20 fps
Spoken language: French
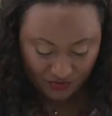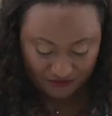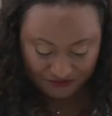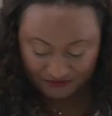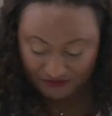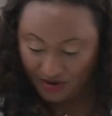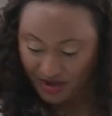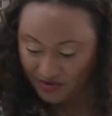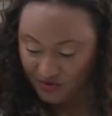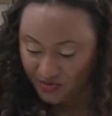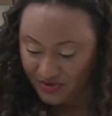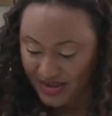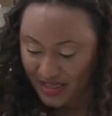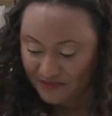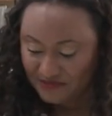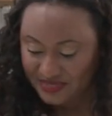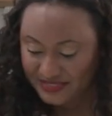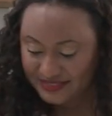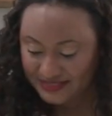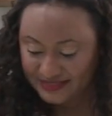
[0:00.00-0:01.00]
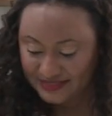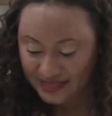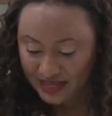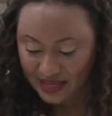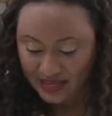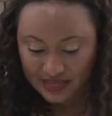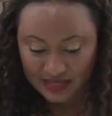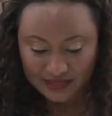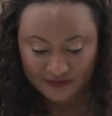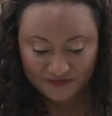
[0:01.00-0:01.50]
une fois qu'on a mis
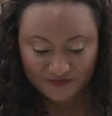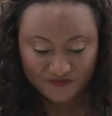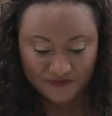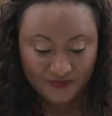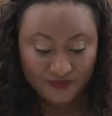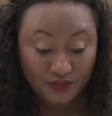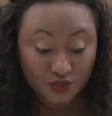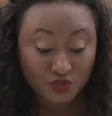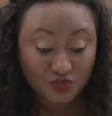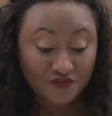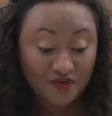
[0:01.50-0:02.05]
ça, je